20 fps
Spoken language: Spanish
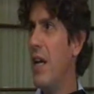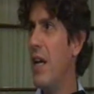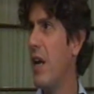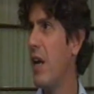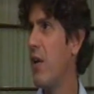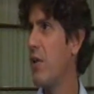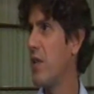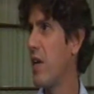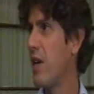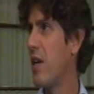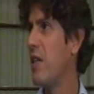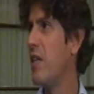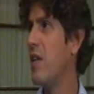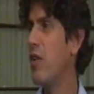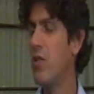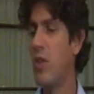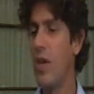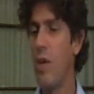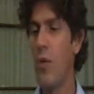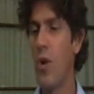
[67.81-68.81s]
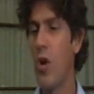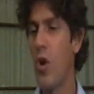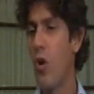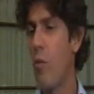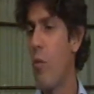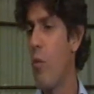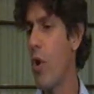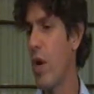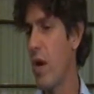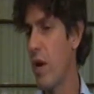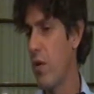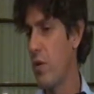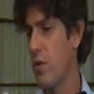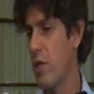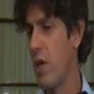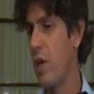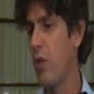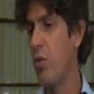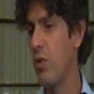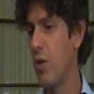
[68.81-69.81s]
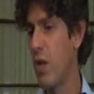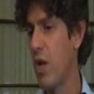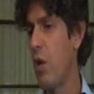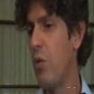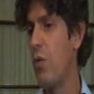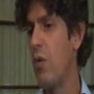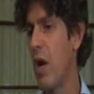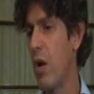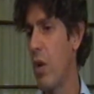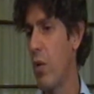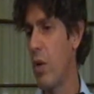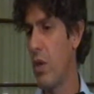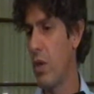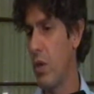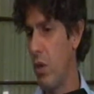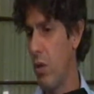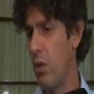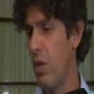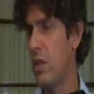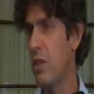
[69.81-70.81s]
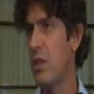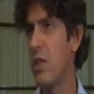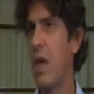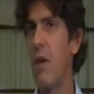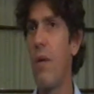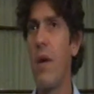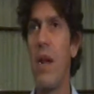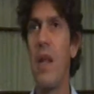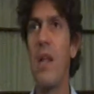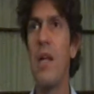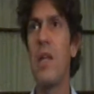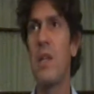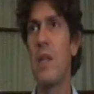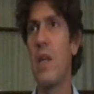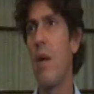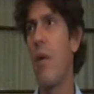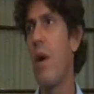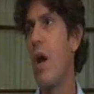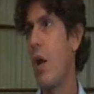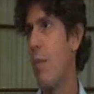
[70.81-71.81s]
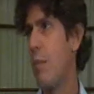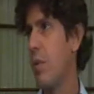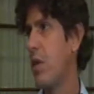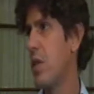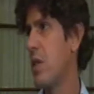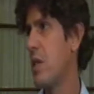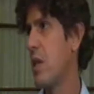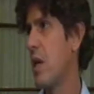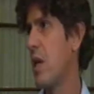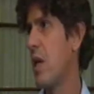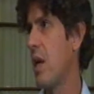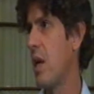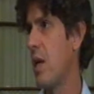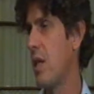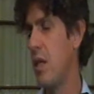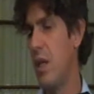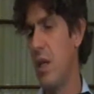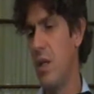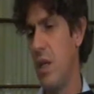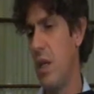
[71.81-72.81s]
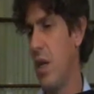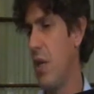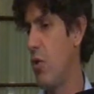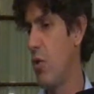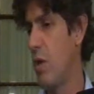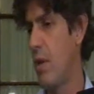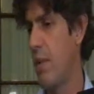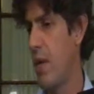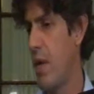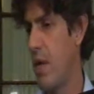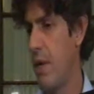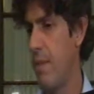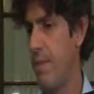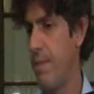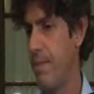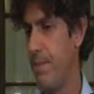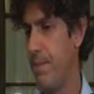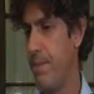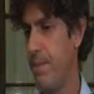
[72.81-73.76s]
y que los argentinos tenemos que convocarnos a discutir algunas cuestiones que van a destrabar el potencial que Argentina tiene de otra manera.